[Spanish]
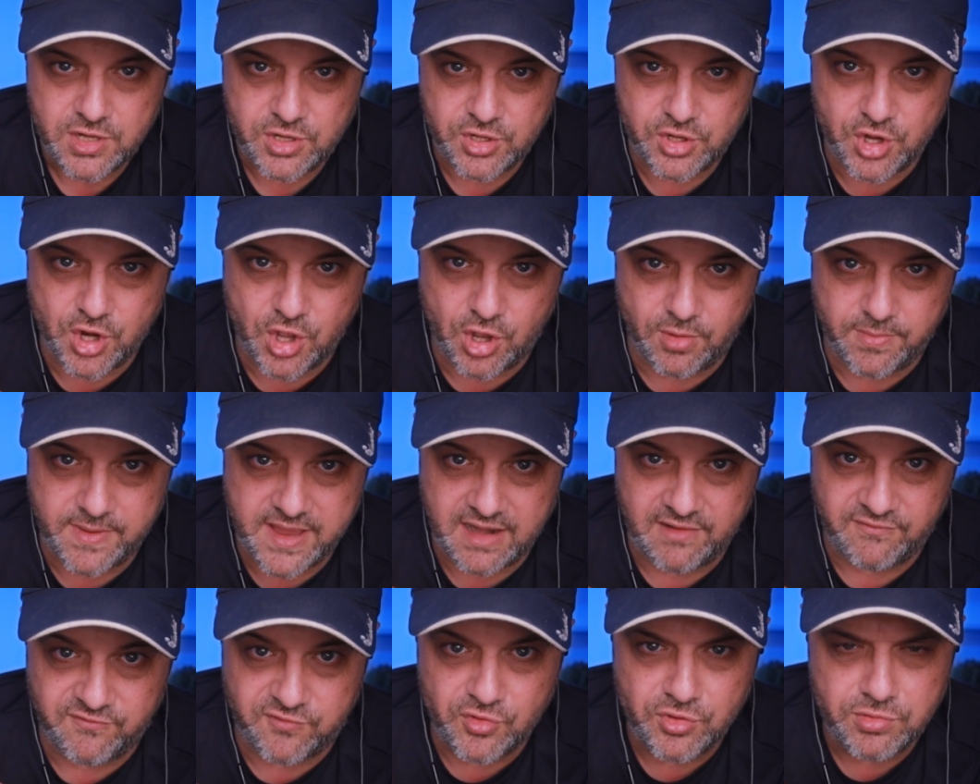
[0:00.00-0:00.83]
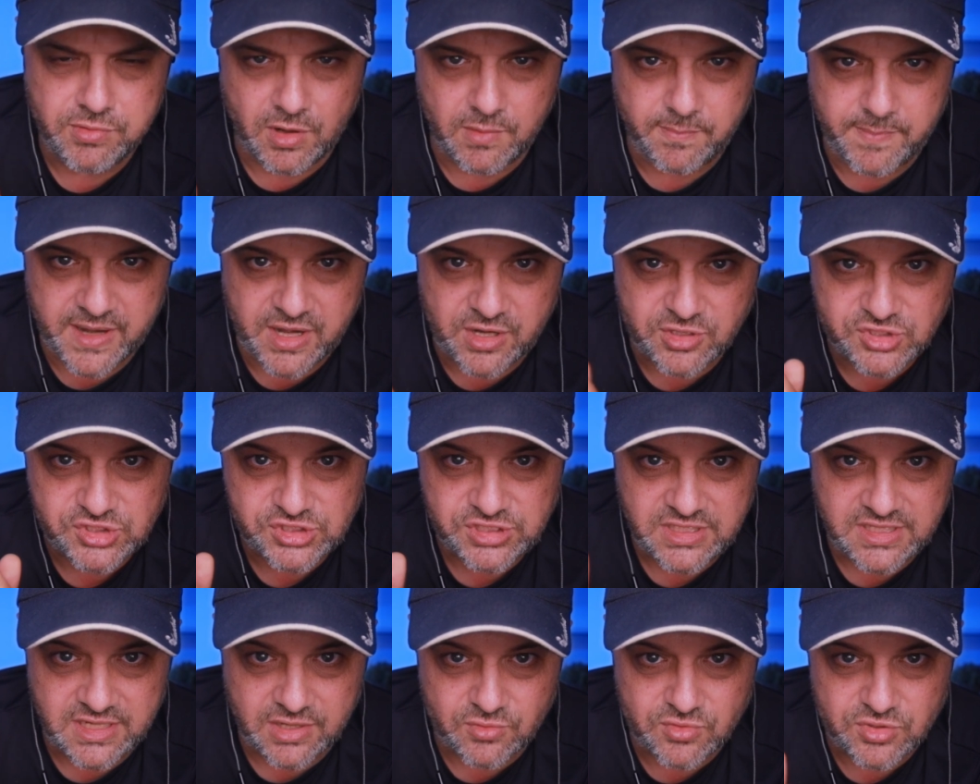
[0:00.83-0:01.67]
no ve el fútbol, pero
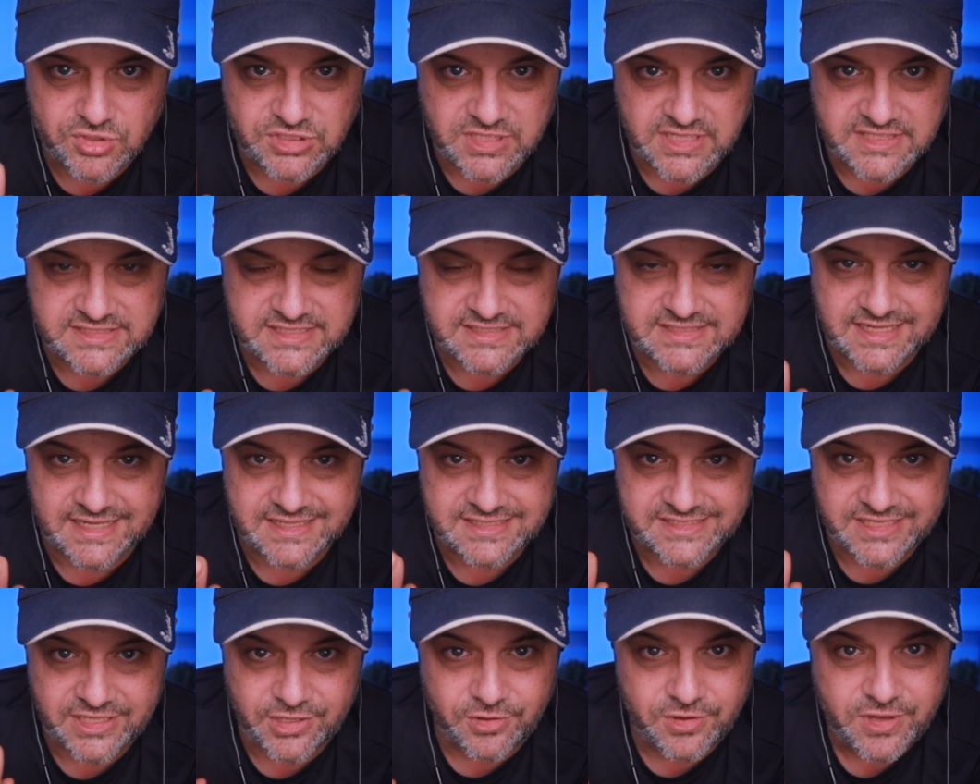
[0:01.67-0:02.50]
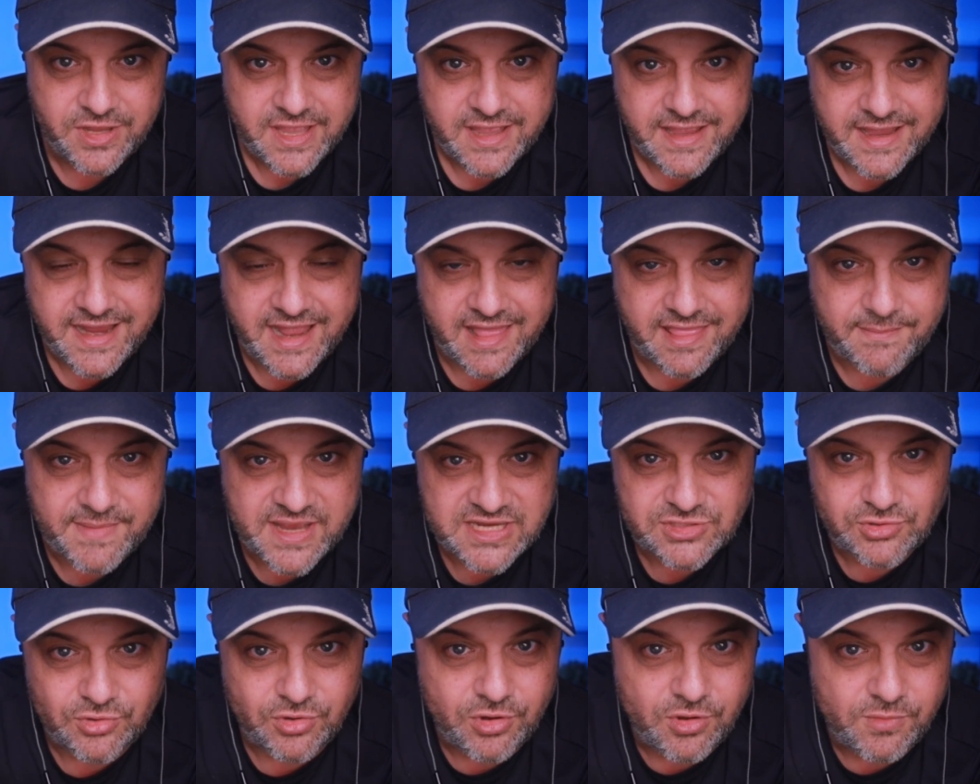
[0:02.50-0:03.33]
sí le gusta ese salseo que
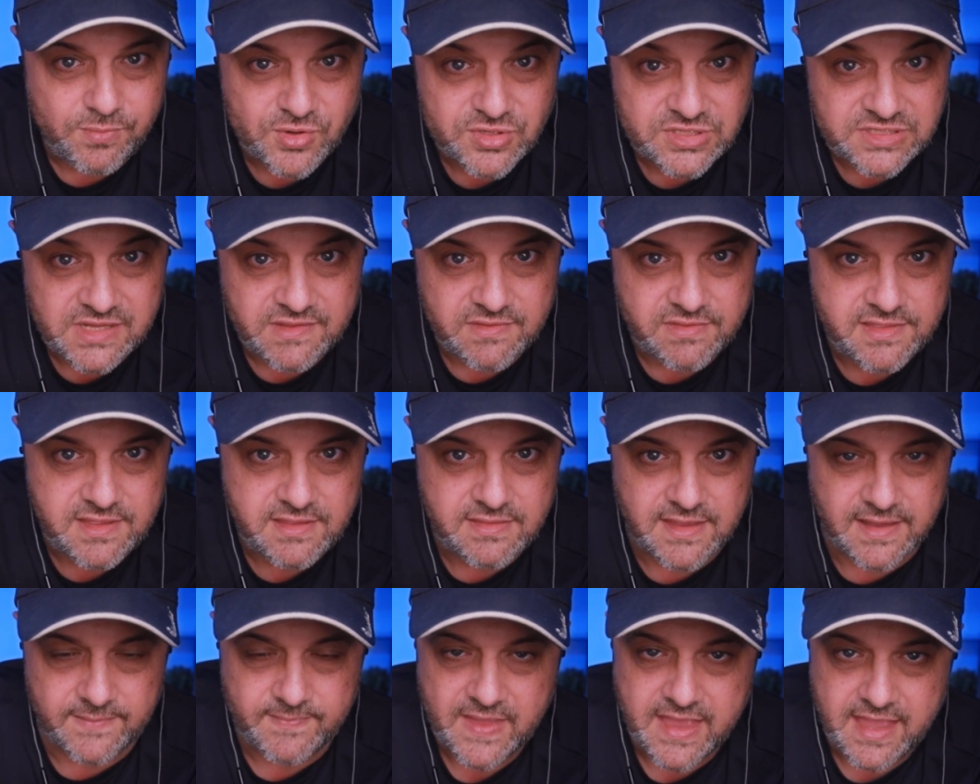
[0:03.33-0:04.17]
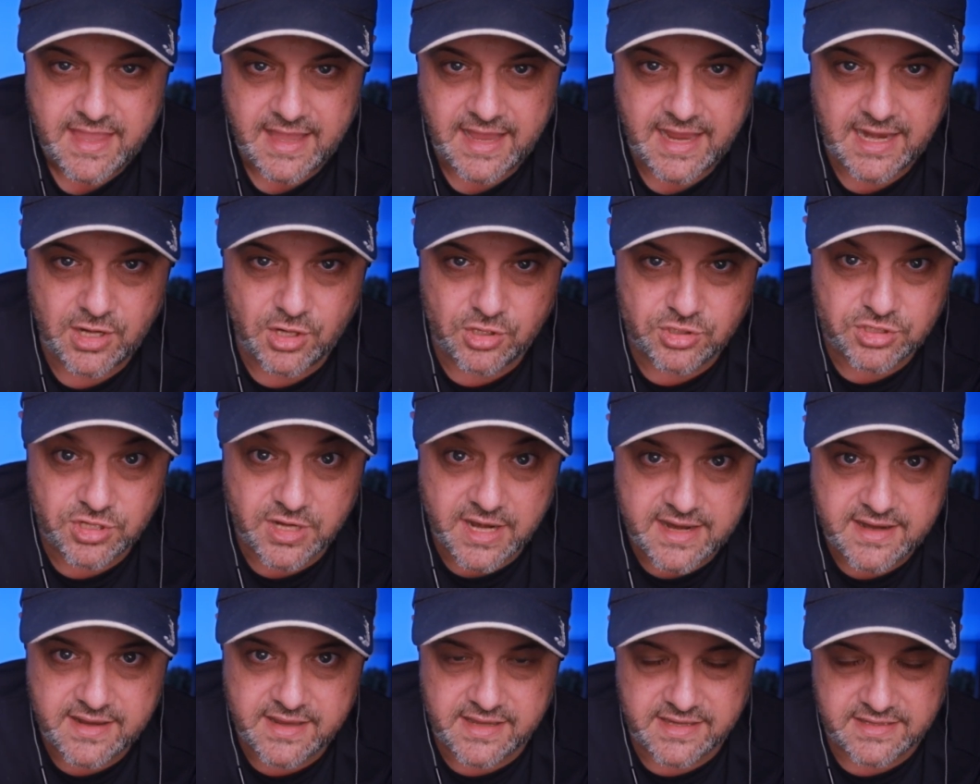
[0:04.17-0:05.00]
además luego pues incide en los
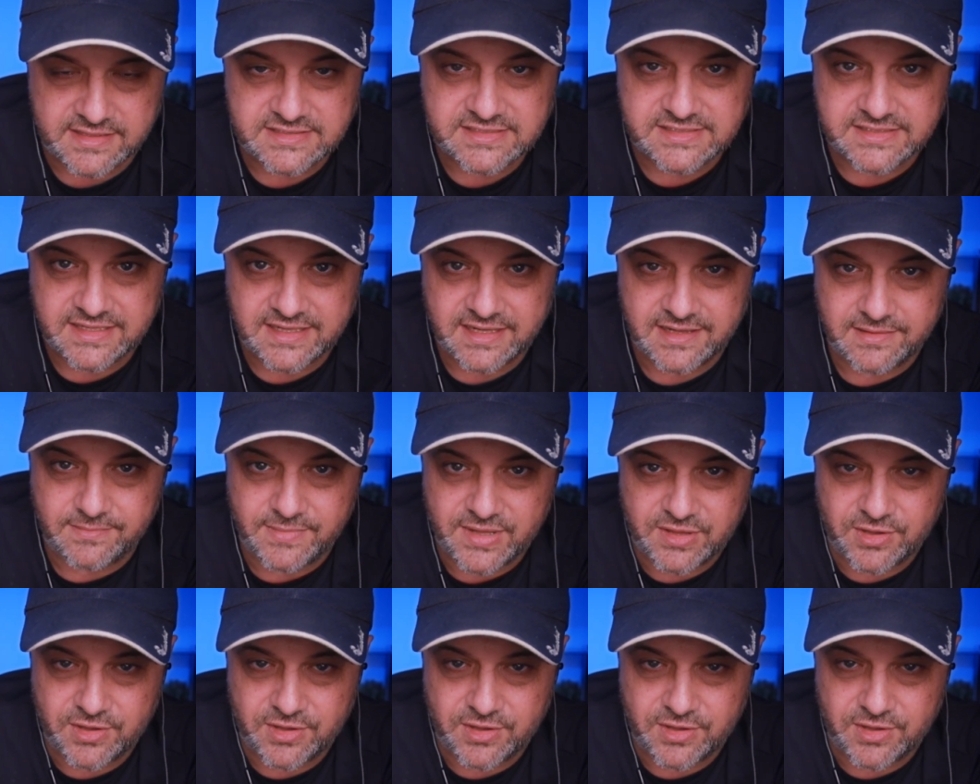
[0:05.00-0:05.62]
rankings del